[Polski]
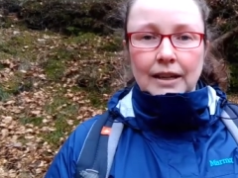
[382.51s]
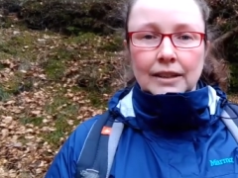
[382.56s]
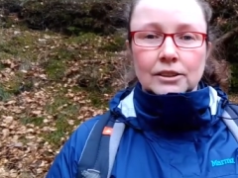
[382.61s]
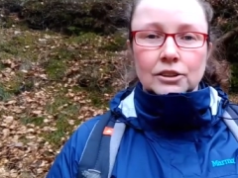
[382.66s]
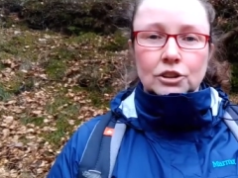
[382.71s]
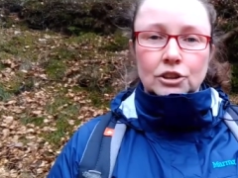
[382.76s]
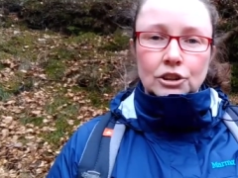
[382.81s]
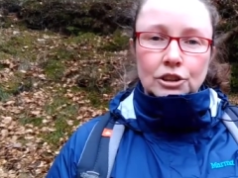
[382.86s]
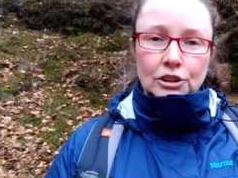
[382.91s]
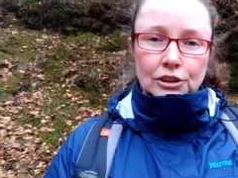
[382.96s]

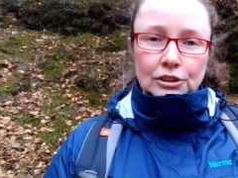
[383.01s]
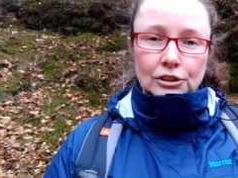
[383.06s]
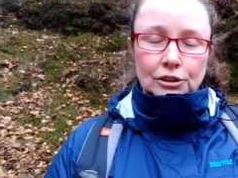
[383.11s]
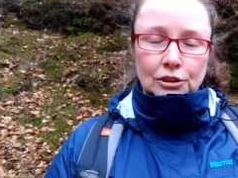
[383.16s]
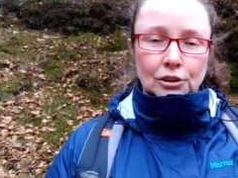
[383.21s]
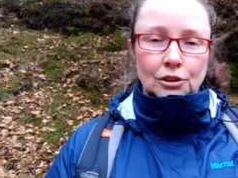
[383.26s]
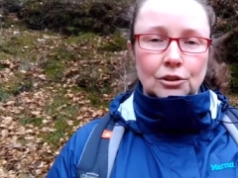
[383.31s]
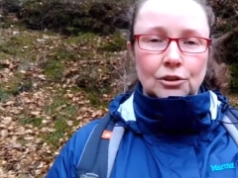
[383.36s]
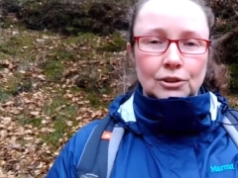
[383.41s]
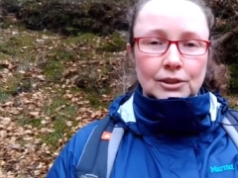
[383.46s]
Dziki
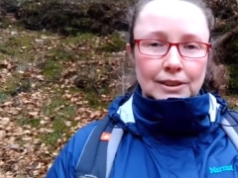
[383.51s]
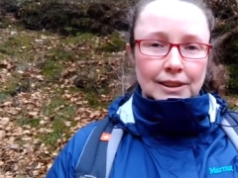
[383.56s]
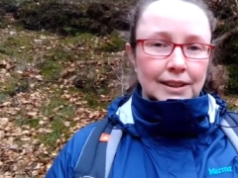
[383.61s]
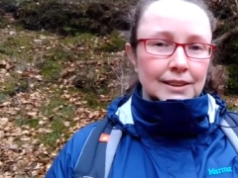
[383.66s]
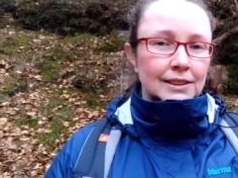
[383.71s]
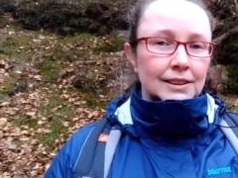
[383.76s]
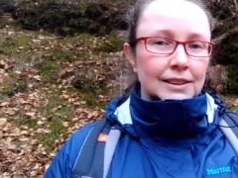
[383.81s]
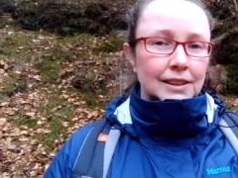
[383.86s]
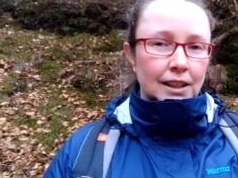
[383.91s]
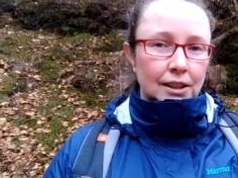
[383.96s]
to
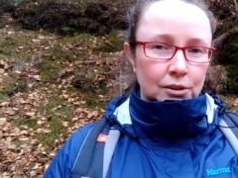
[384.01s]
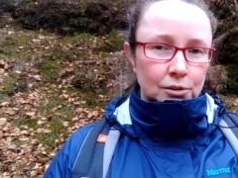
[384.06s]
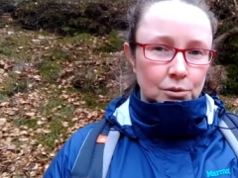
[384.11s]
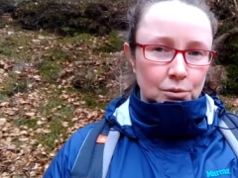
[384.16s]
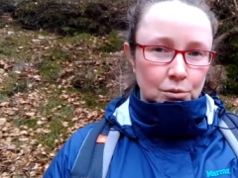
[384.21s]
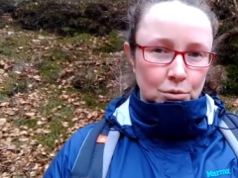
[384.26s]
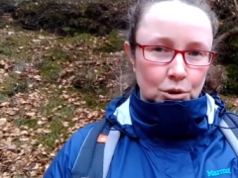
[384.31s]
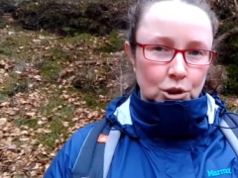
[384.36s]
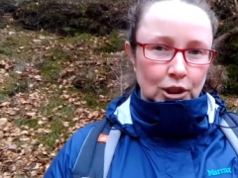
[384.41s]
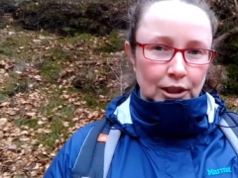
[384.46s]

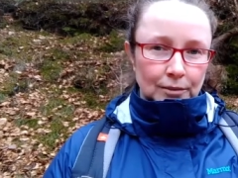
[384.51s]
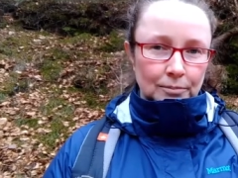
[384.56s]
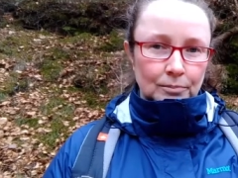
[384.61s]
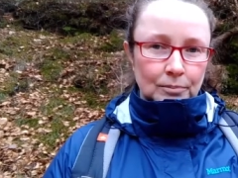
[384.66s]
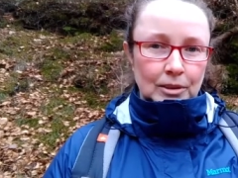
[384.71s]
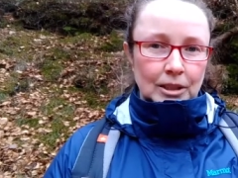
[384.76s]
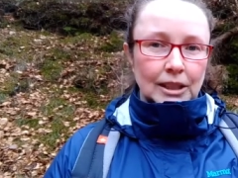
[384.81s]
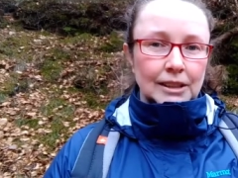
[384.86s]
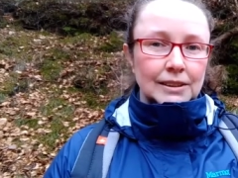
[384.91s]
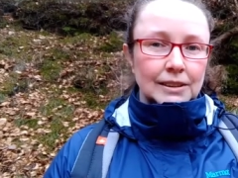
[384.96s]
sanitariusze,
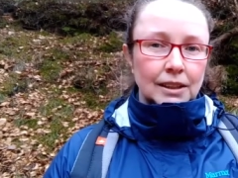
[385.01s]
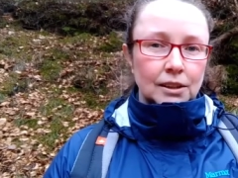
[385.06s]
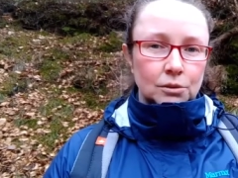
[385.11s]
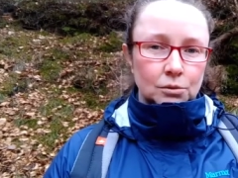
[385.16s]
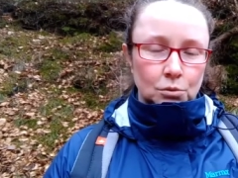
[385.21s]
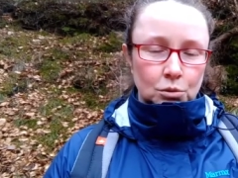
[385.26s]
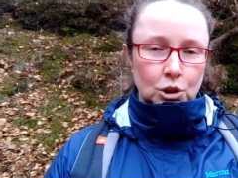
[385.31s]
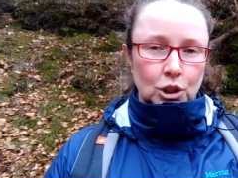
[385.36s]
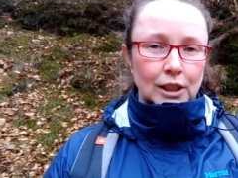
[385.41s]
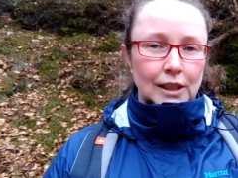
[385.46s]

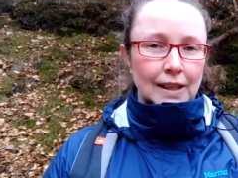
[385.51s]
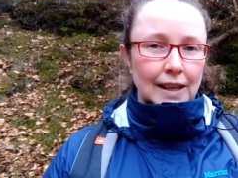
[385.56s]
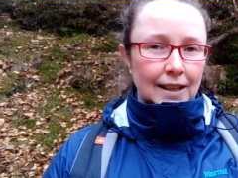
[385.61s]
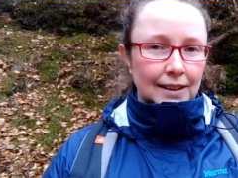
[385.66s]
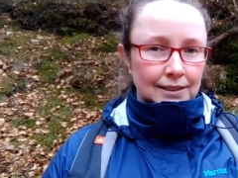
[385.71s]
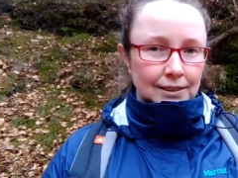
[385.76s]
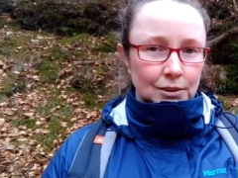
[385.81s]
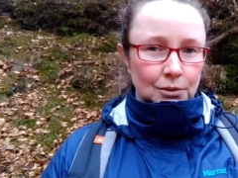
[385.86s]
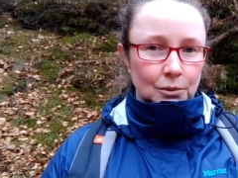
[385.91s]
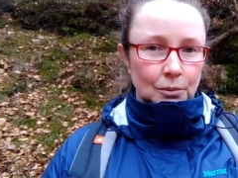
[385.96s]
sanitariusze
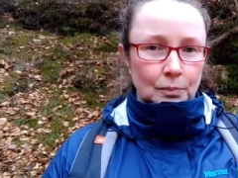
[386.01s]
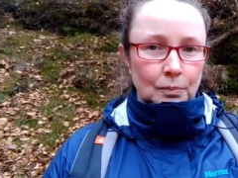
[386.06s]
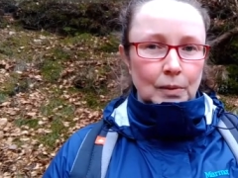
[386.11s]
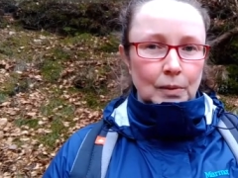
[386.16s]
lasu.